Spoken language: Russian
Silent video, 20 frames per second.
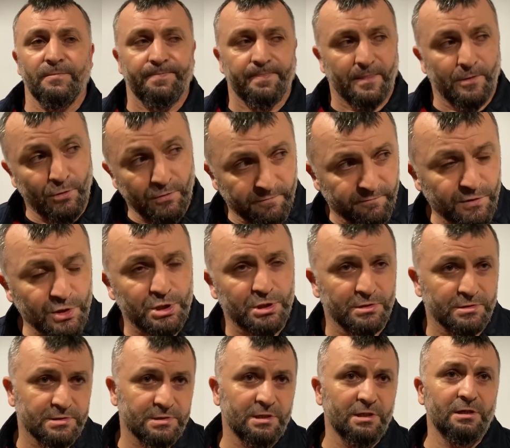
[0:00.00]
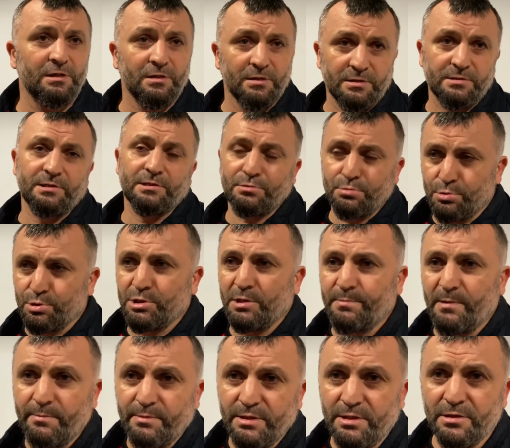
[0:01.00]
Он вышел, сделал и заслуженно
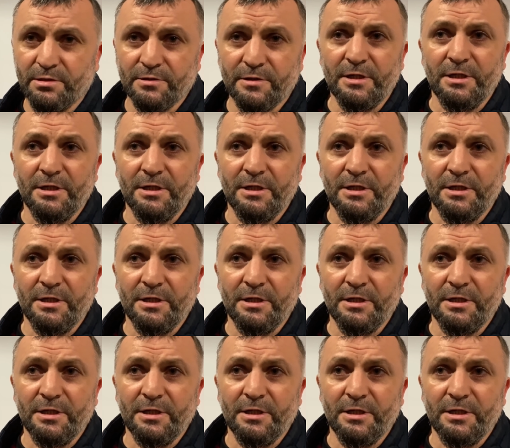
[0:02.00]
победил.